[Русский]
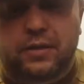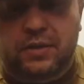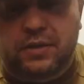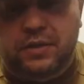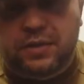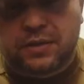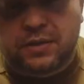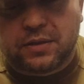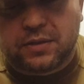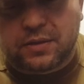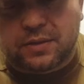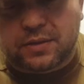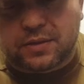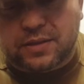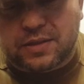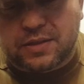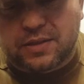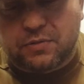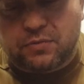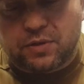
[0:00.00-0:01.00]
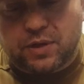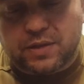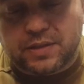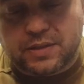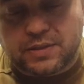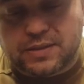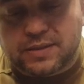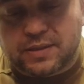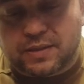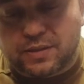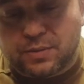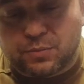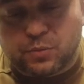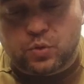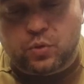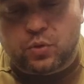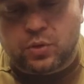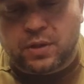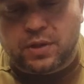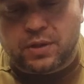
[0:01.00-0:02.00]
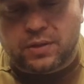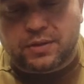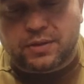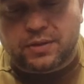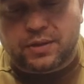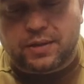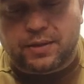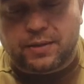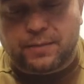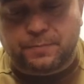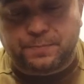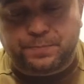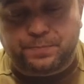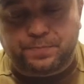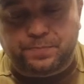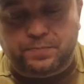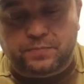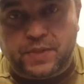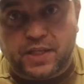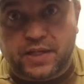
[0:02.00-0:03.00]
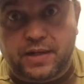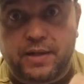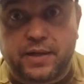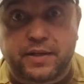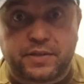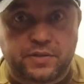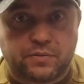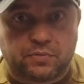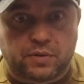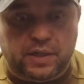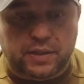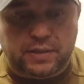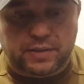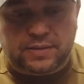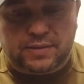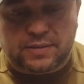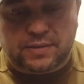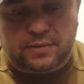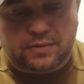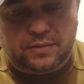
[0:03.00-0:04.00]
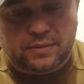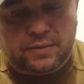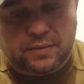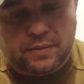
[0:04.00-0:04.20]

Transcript: и надевается немного на... или одевается